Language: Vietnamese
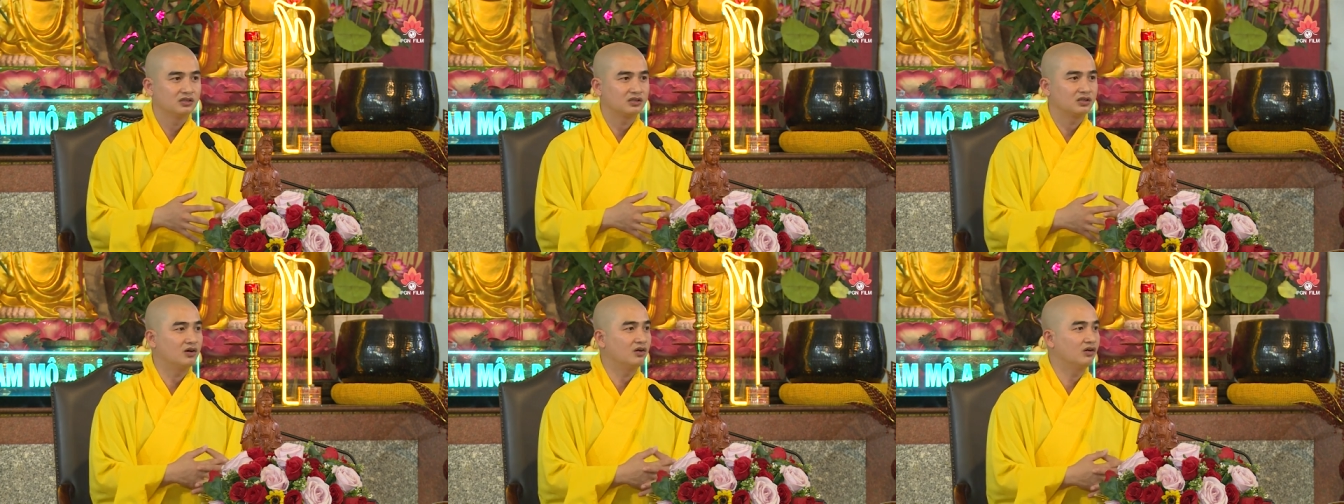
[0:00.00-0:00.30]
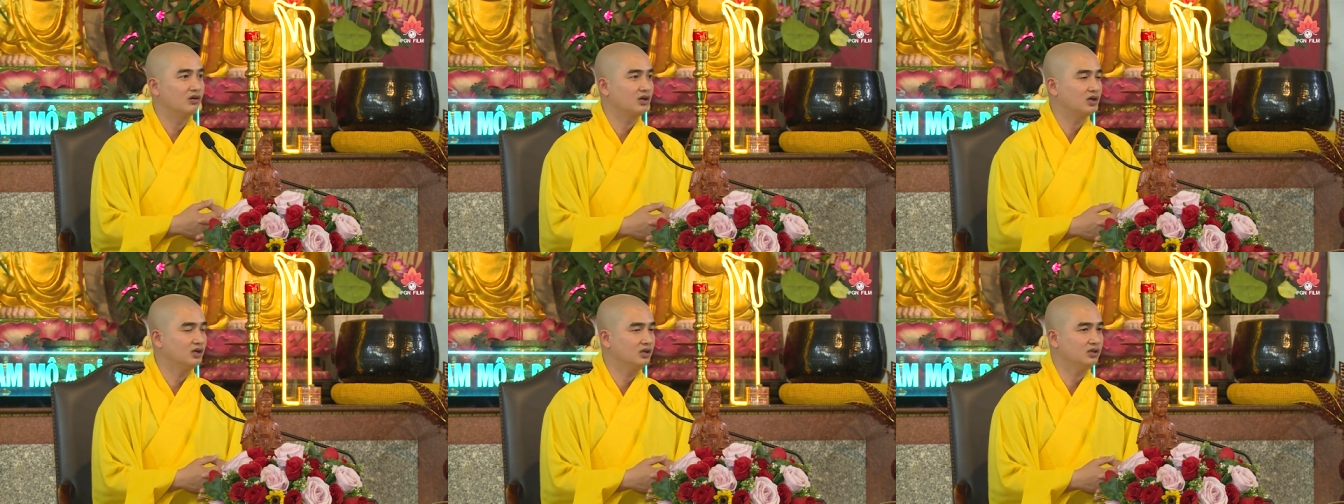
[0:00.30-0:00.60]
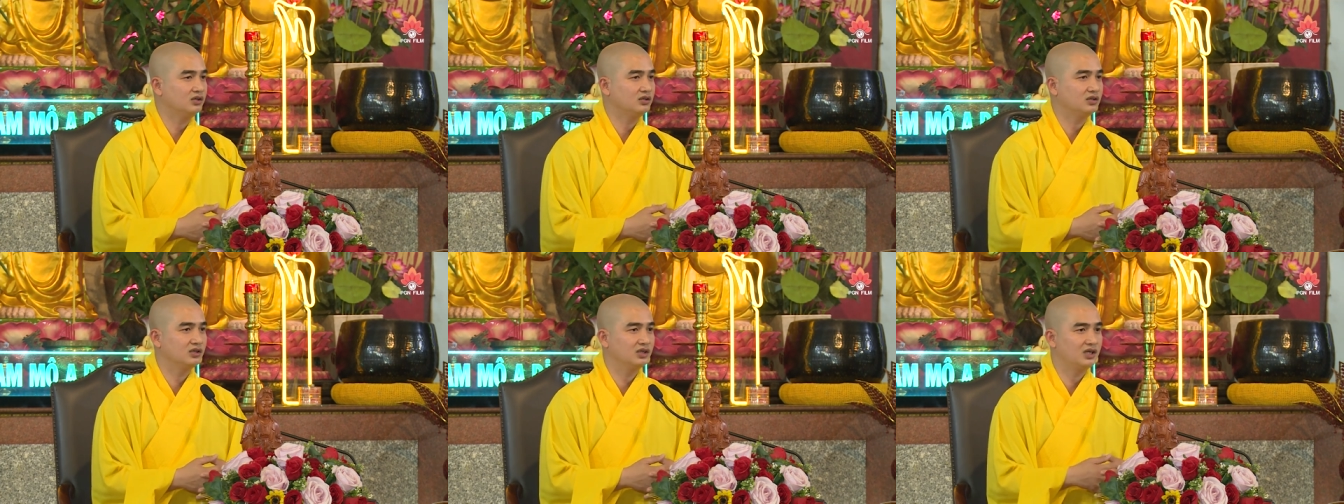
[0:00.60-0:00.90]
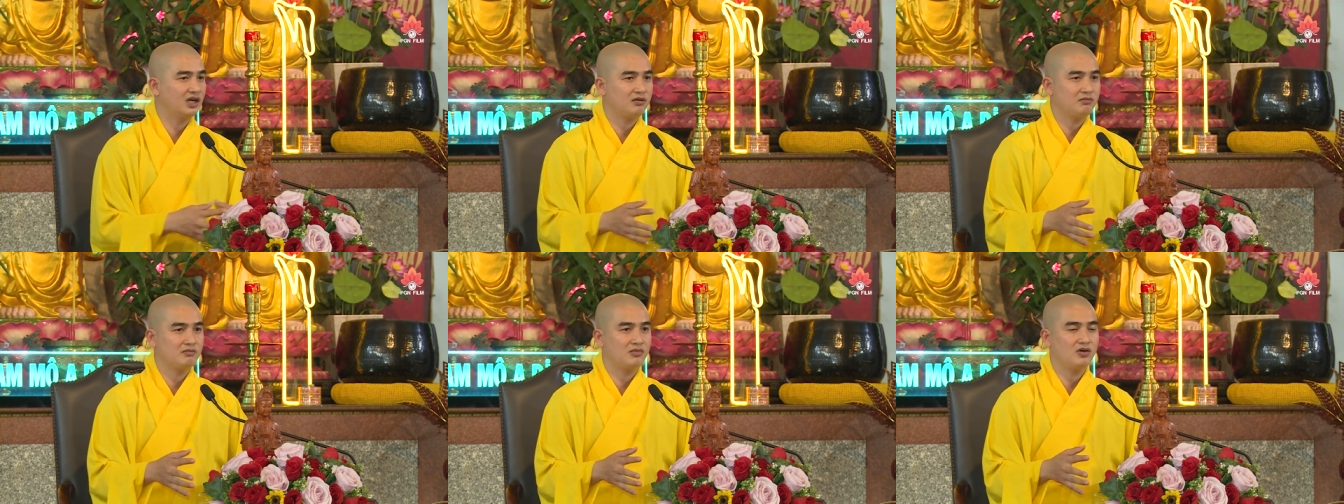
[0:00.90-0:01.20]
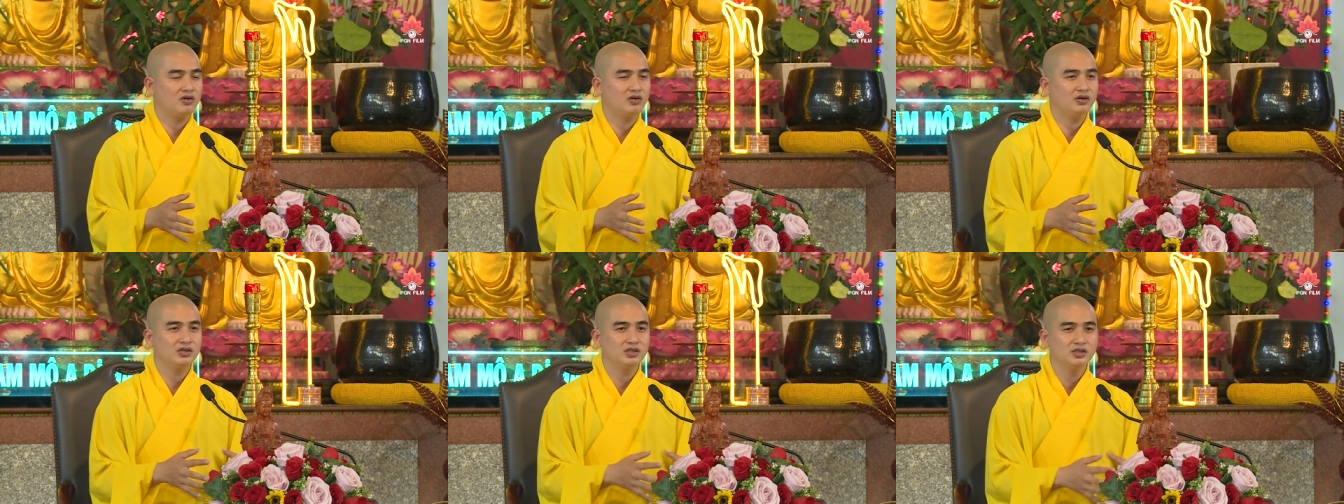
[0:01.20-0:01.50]
đoàn kết gắn
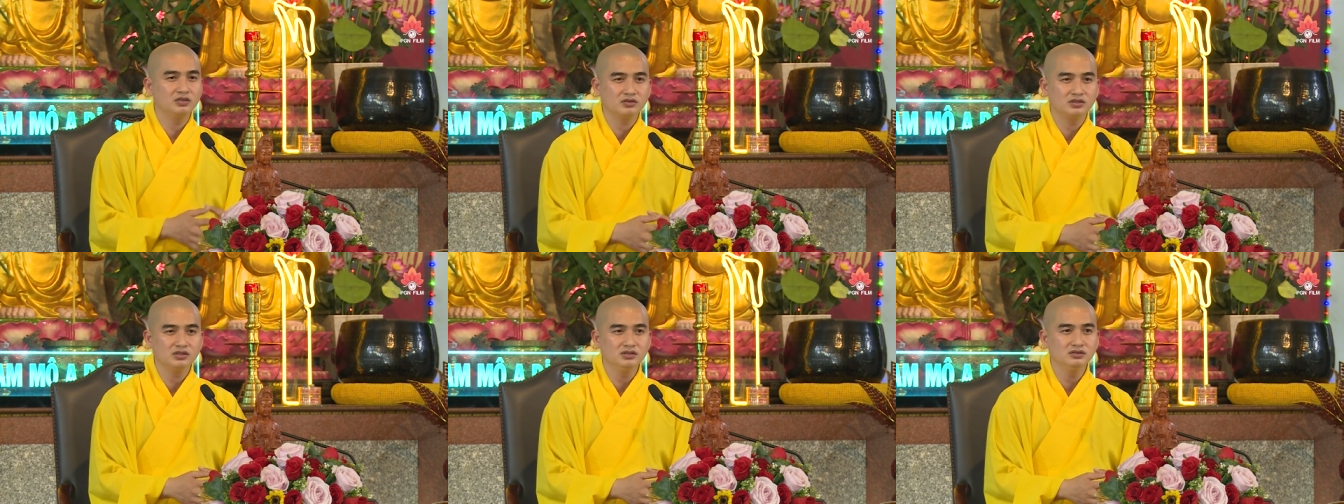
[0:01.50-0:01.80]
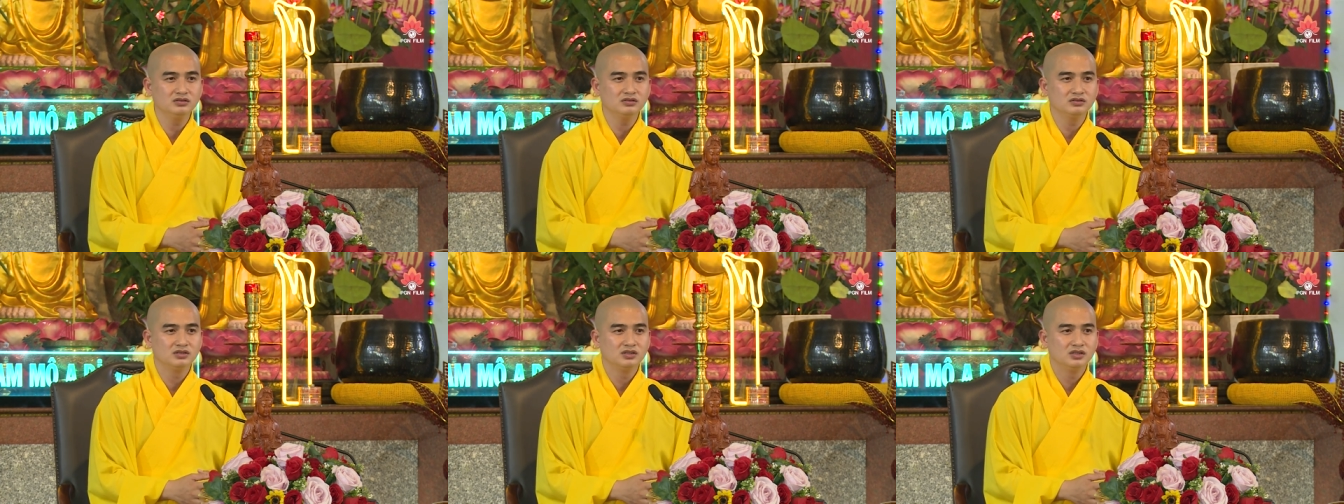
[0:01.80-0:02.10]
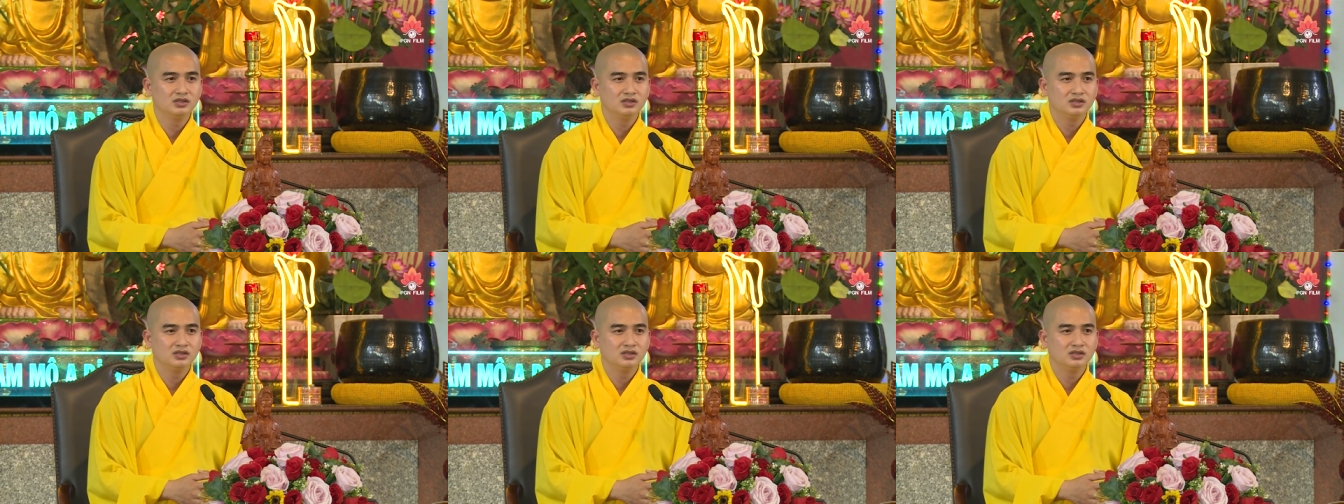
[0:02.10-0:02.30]
bó yêu thương